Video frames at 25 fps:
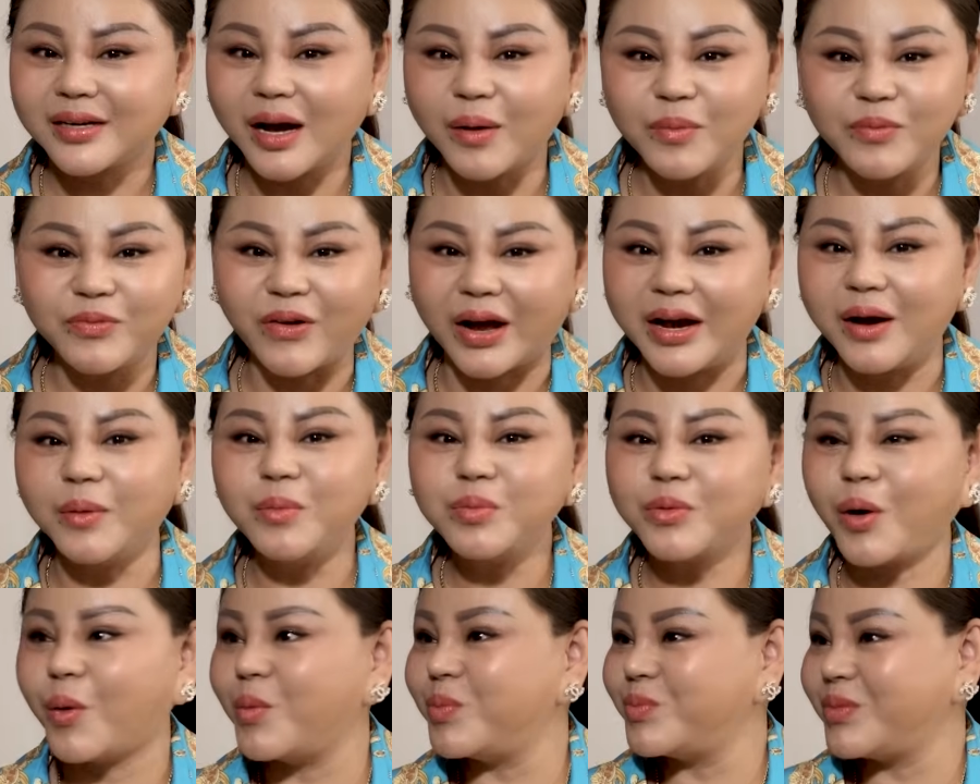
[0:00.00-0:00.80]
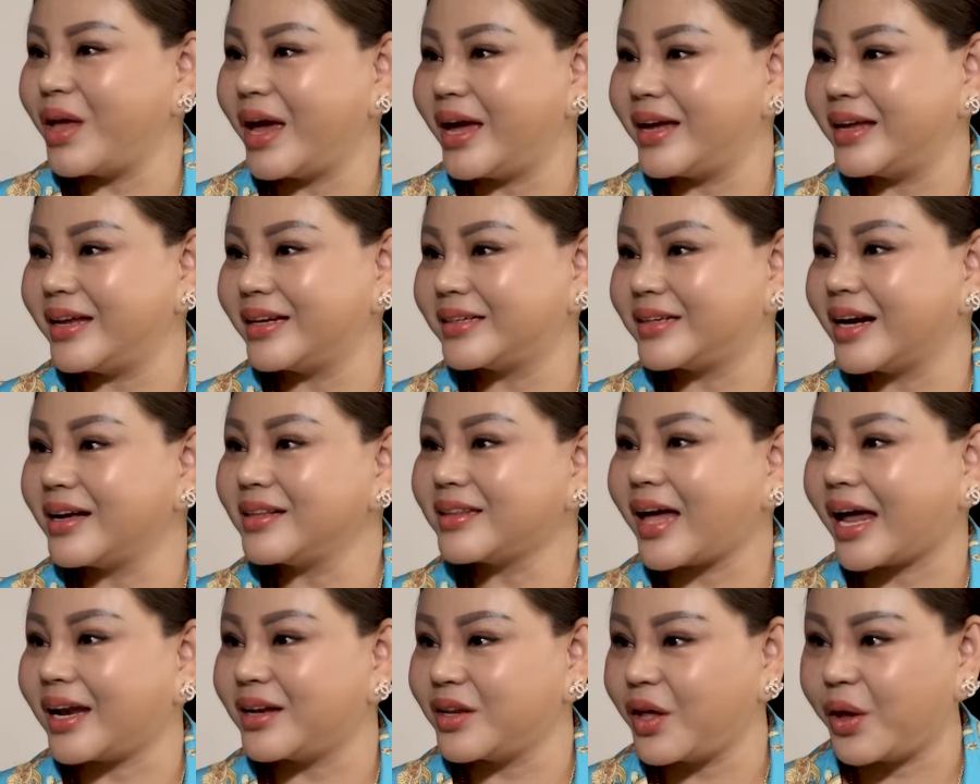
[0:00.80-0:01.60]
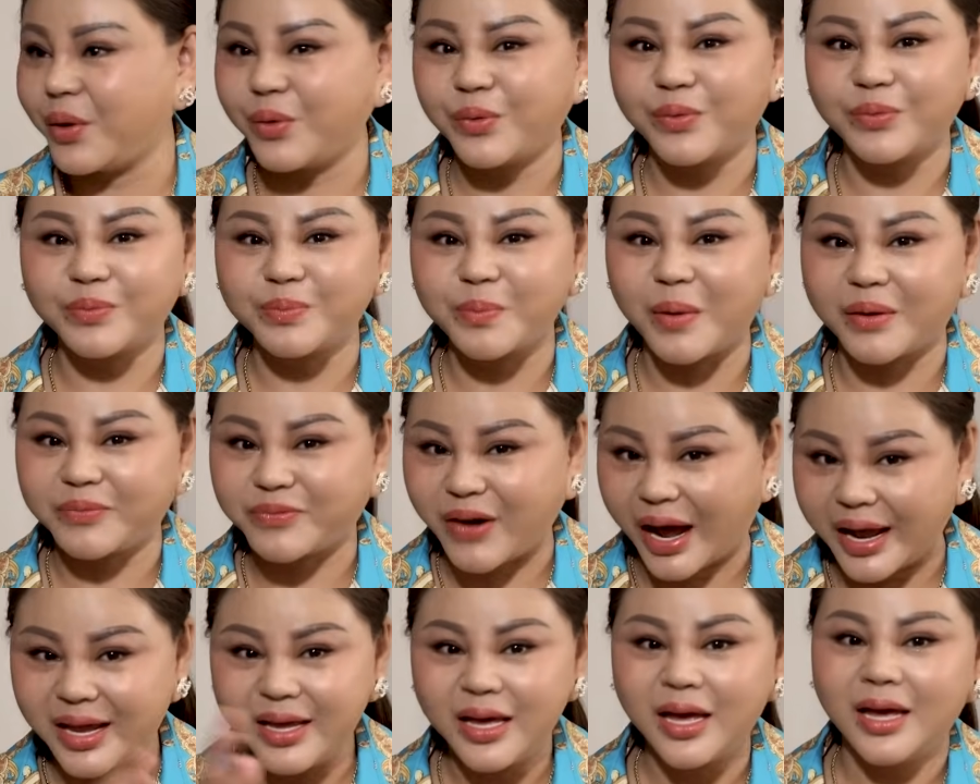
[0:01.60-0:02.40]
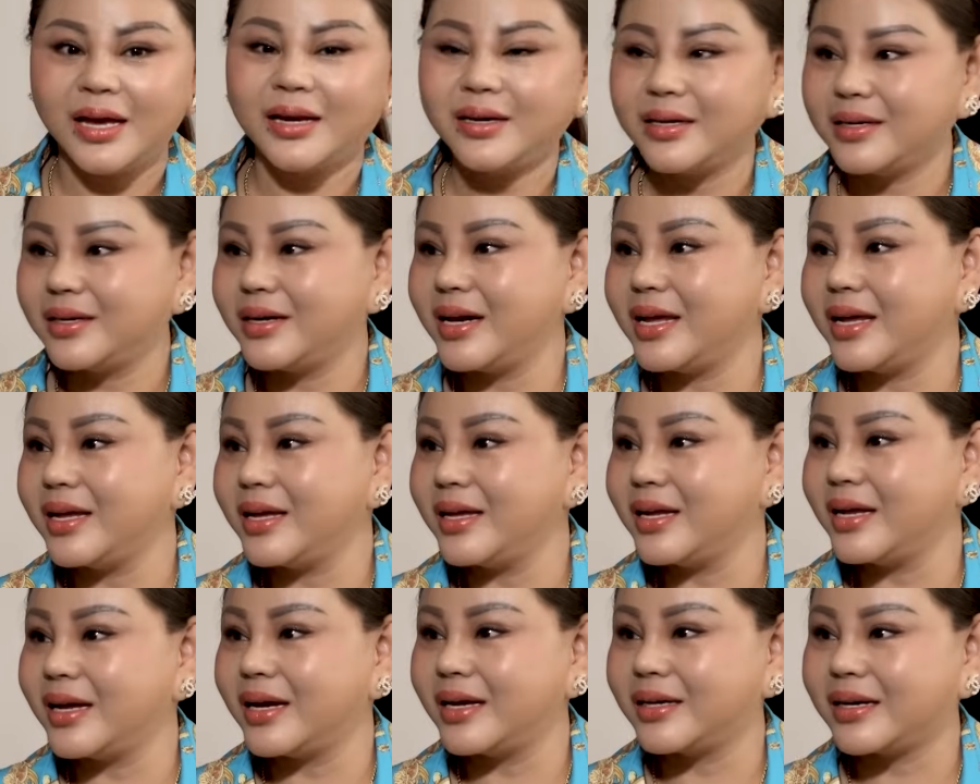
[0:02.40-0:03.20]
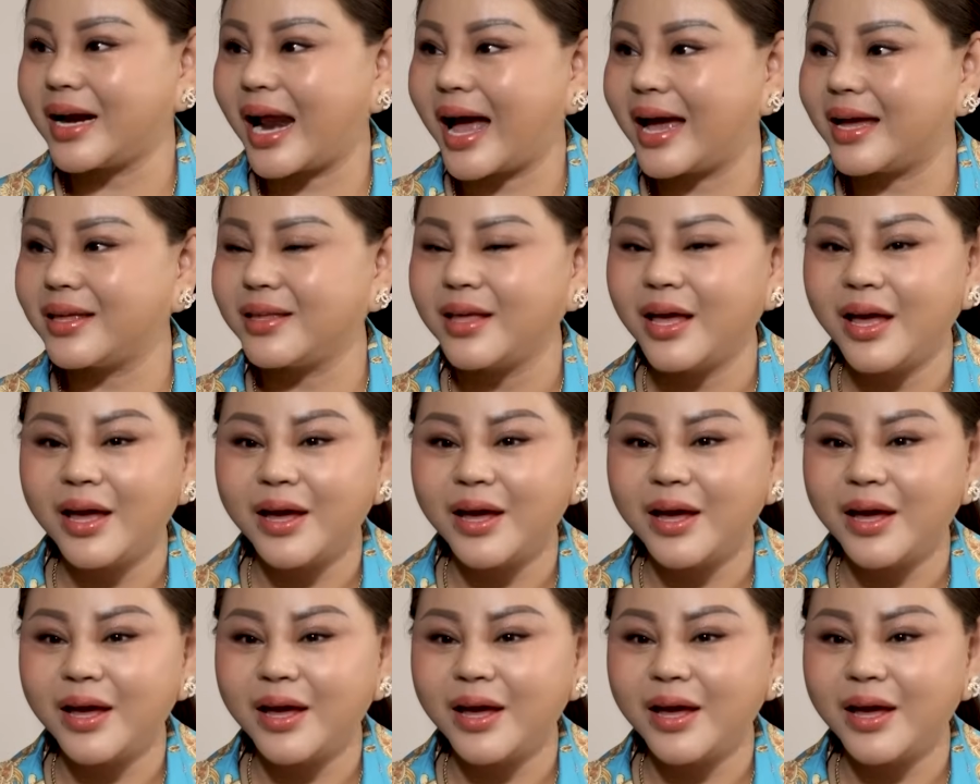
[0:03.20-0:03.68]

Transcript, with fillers: không phải đóng cung về trấn thành nhiều mà phải đi à, ra